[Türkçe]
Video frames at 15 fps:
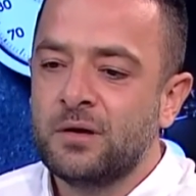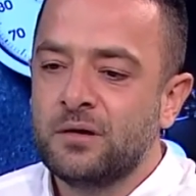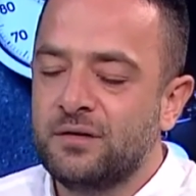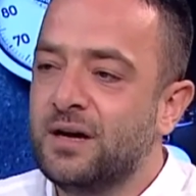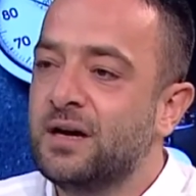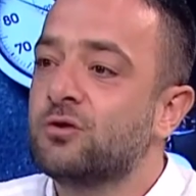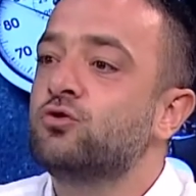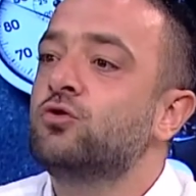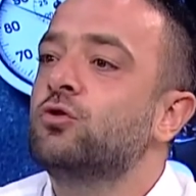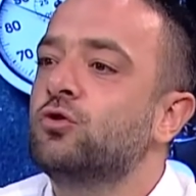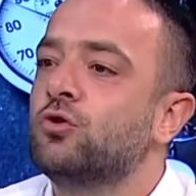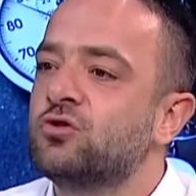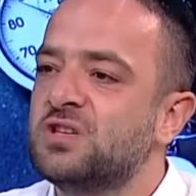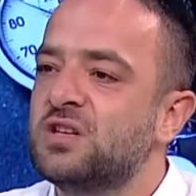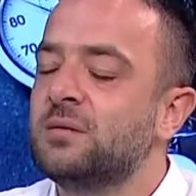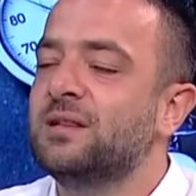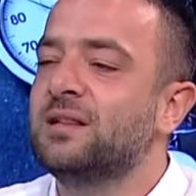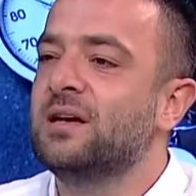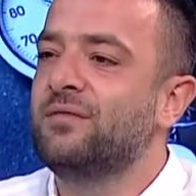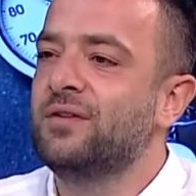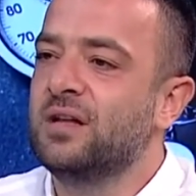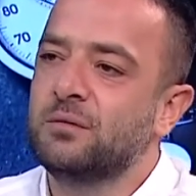Reaksiyon
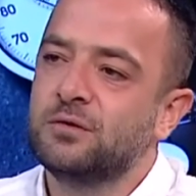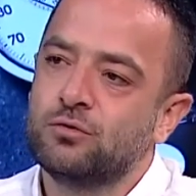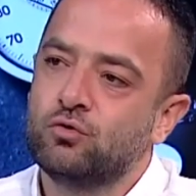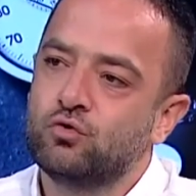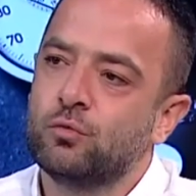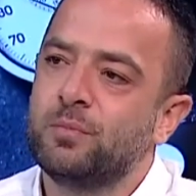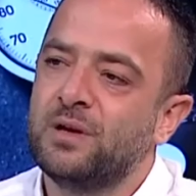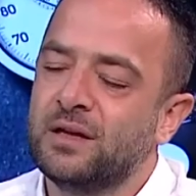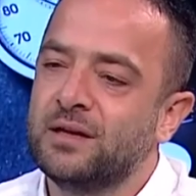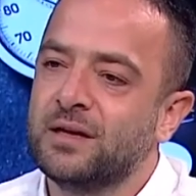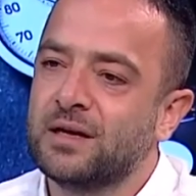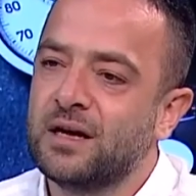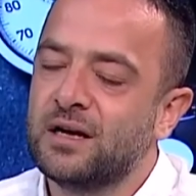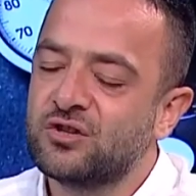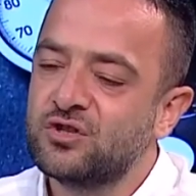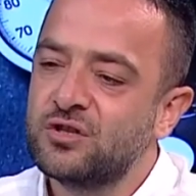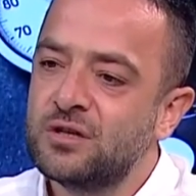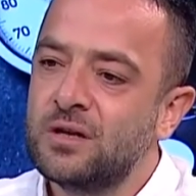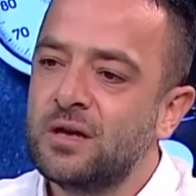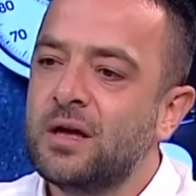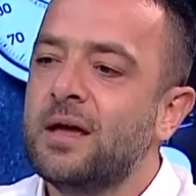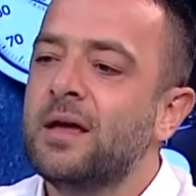gösteremediler Fenerbahçe'nin hücum planına karşı.
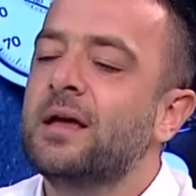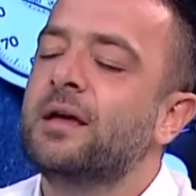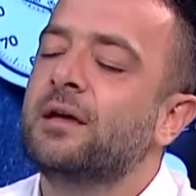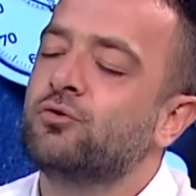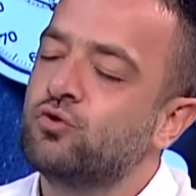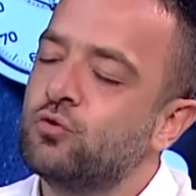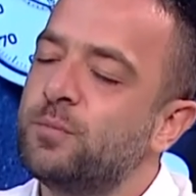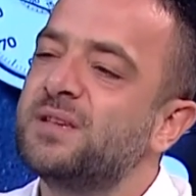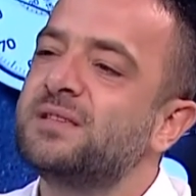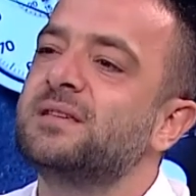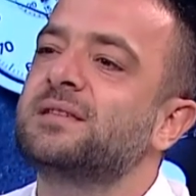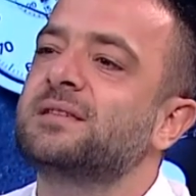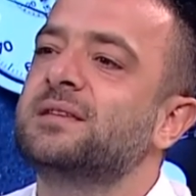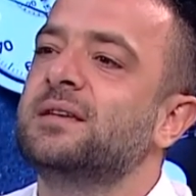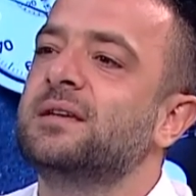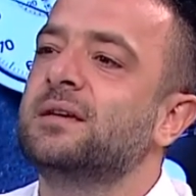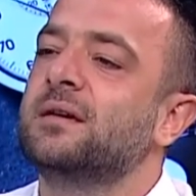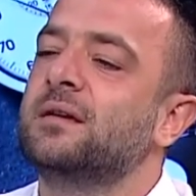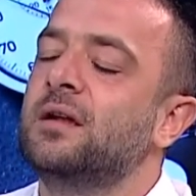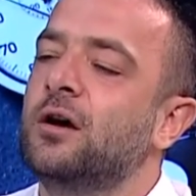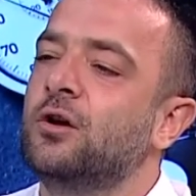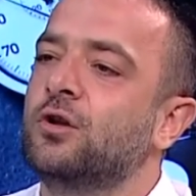E, şüphesiz ki
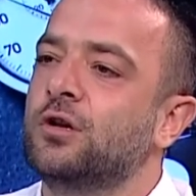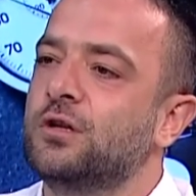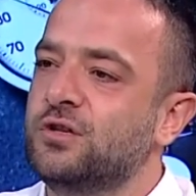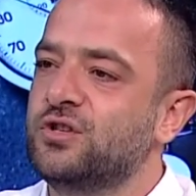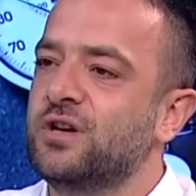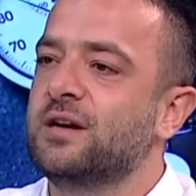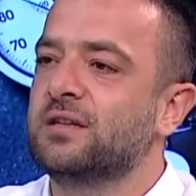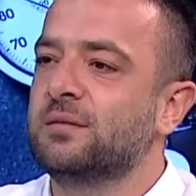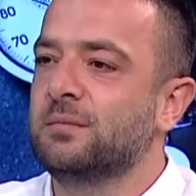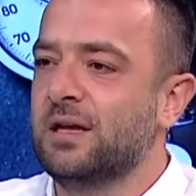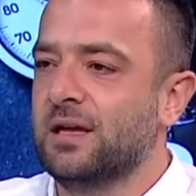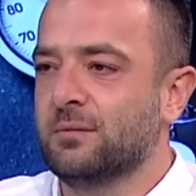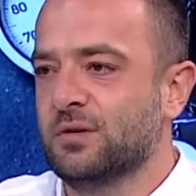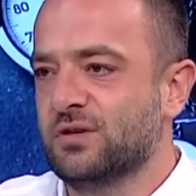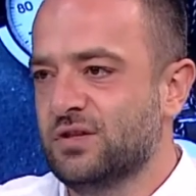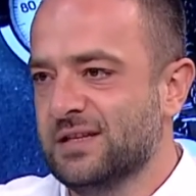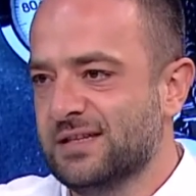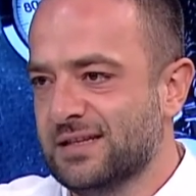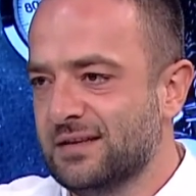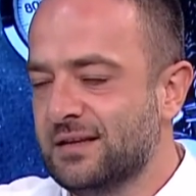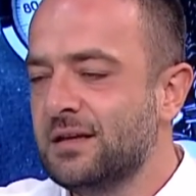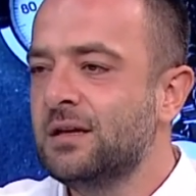Leonardo Jardim de ilk maçı
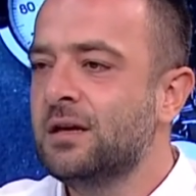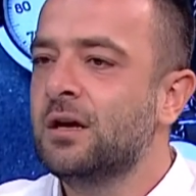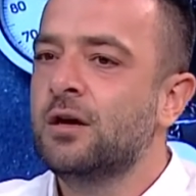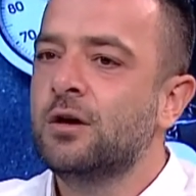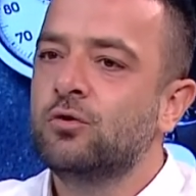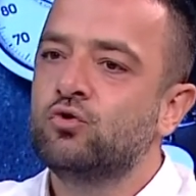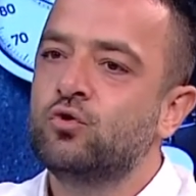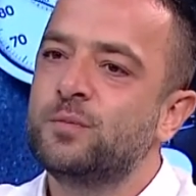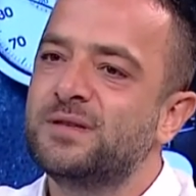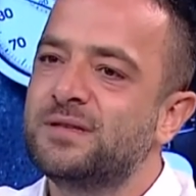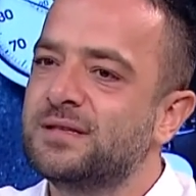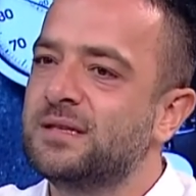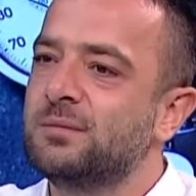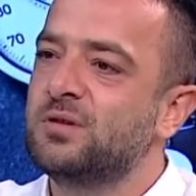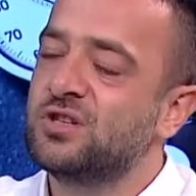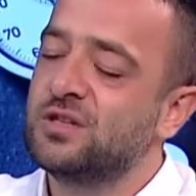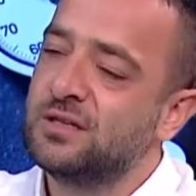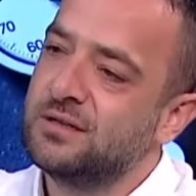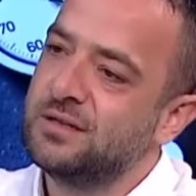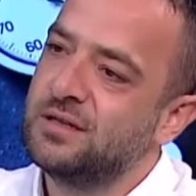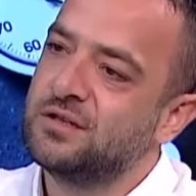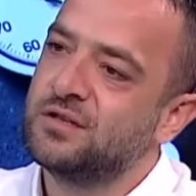izledi. Şüphesiz ki bir
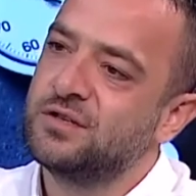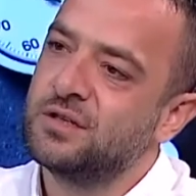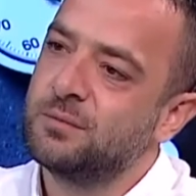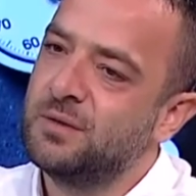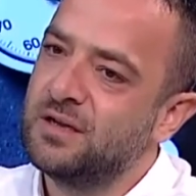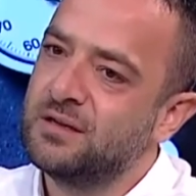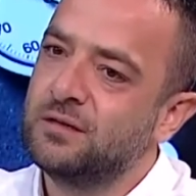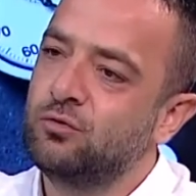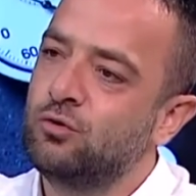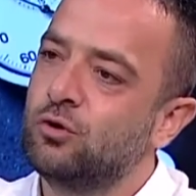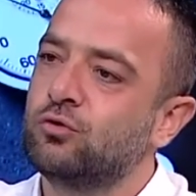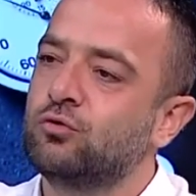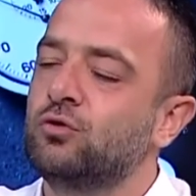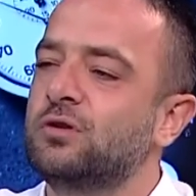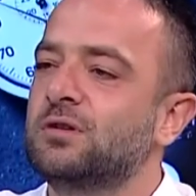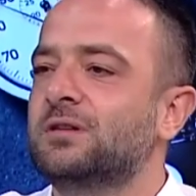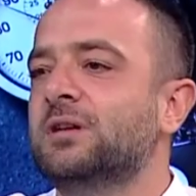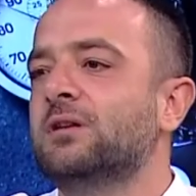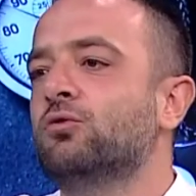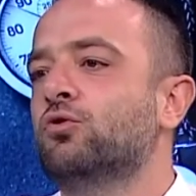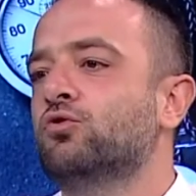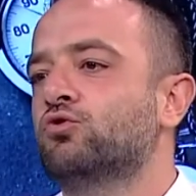şeyi değişecek. Belki de
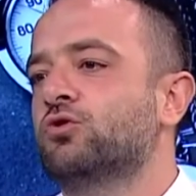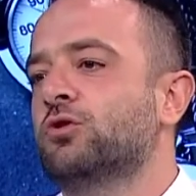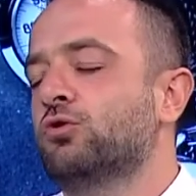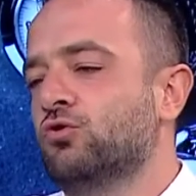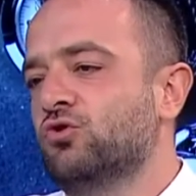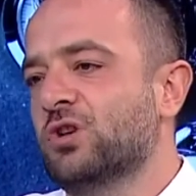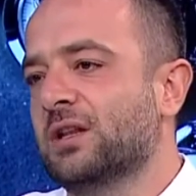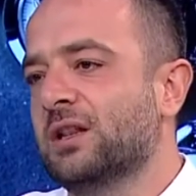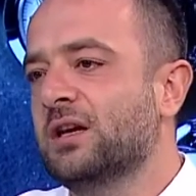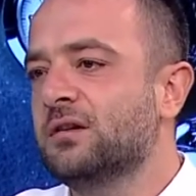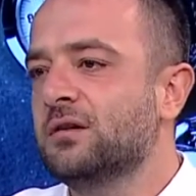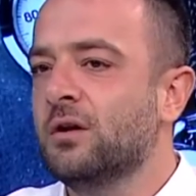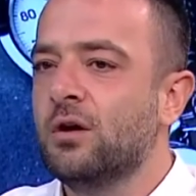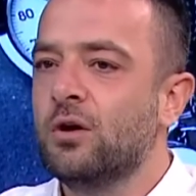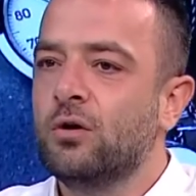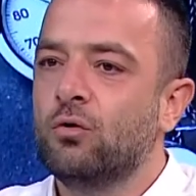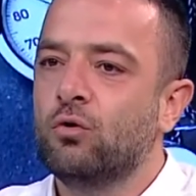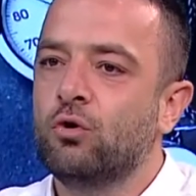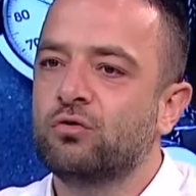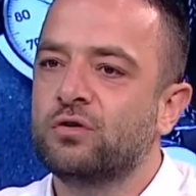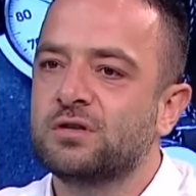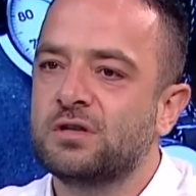4-4-2'den 4-3'e dönecekler.
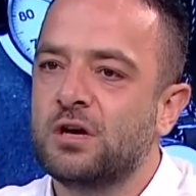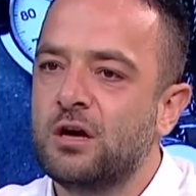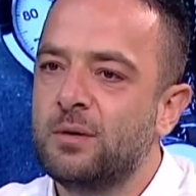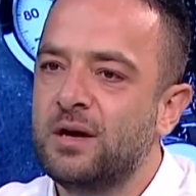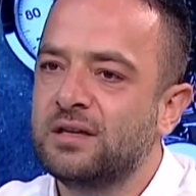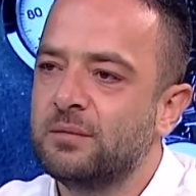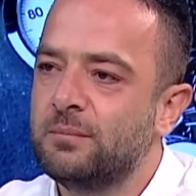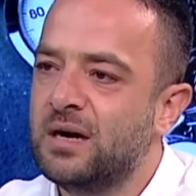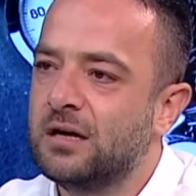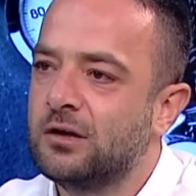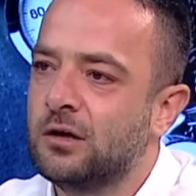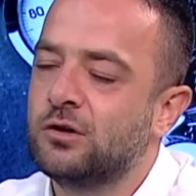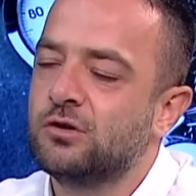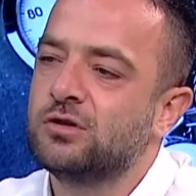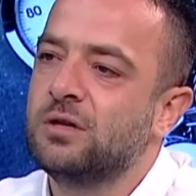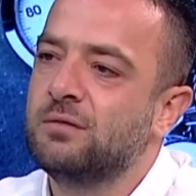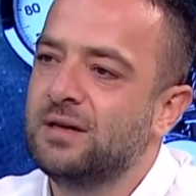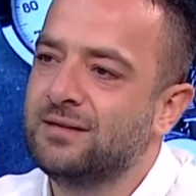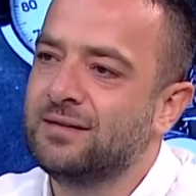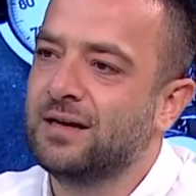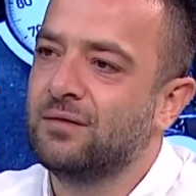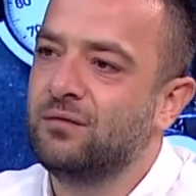Orta sahaya belki Bernardo Silva'yı
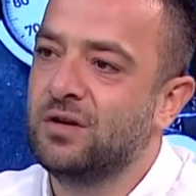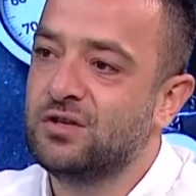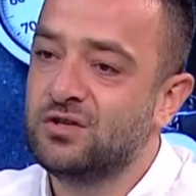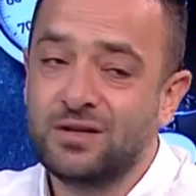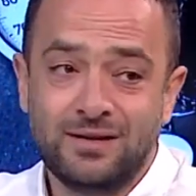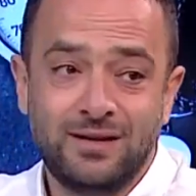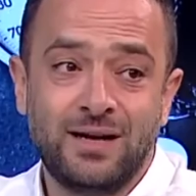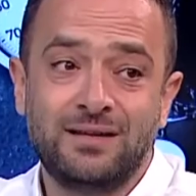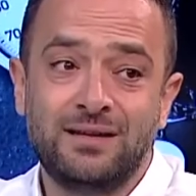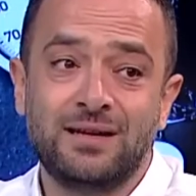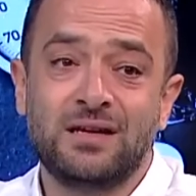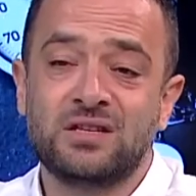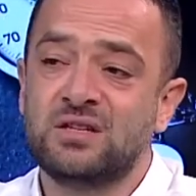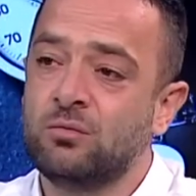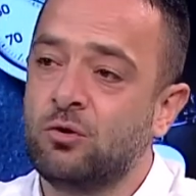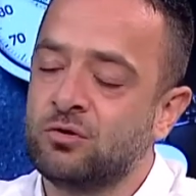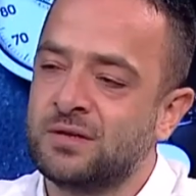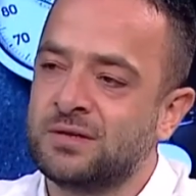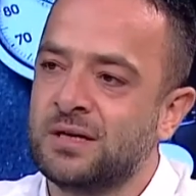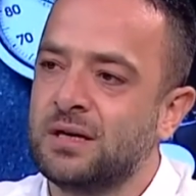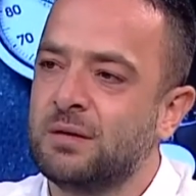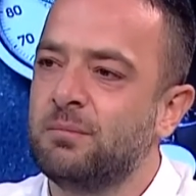takviye edecek. Daha dirençli bir orta
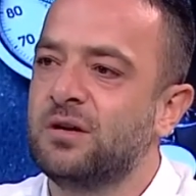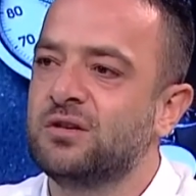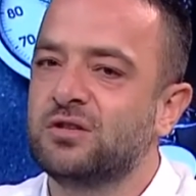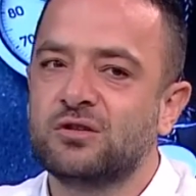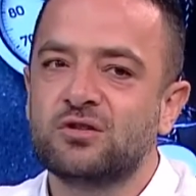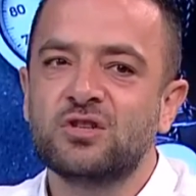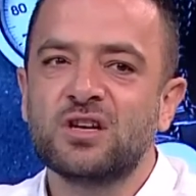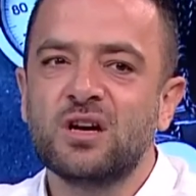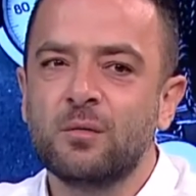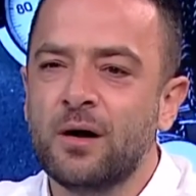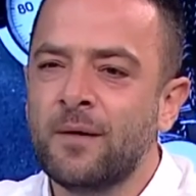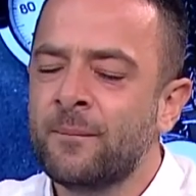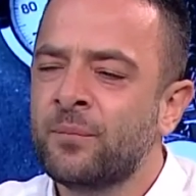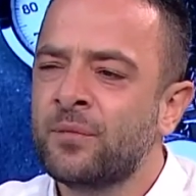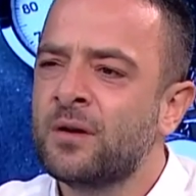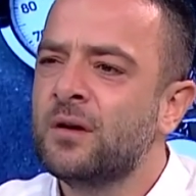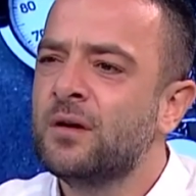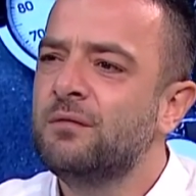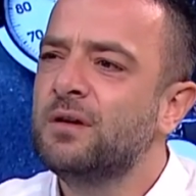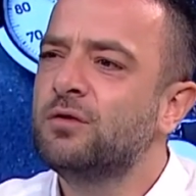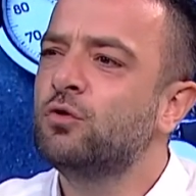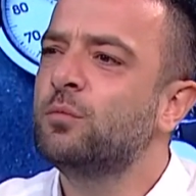saha yapmaya çalışacak ama
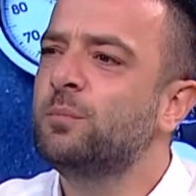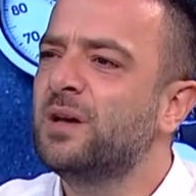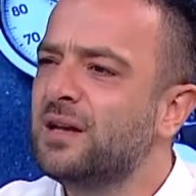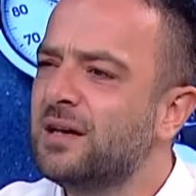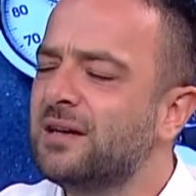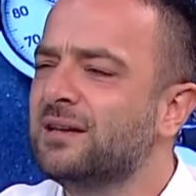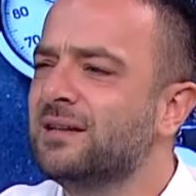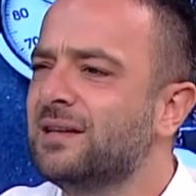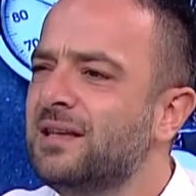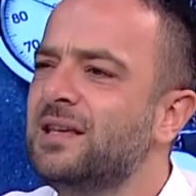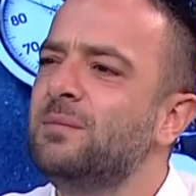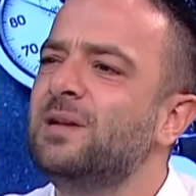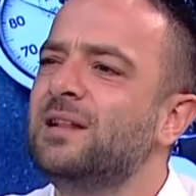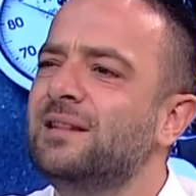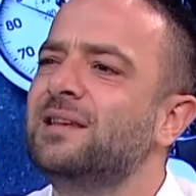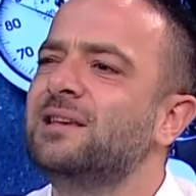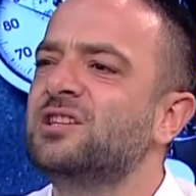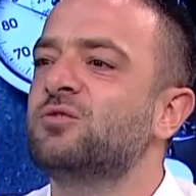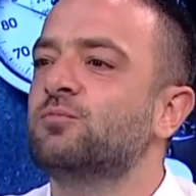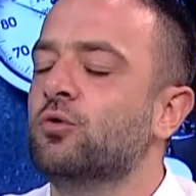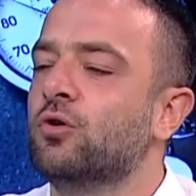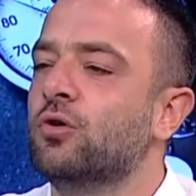Vitor Pereira'nın da iyi bildiği
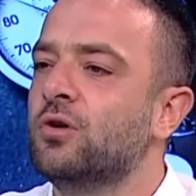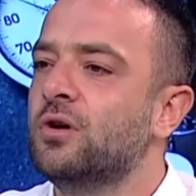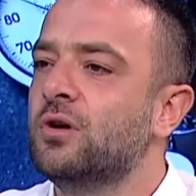iş bu.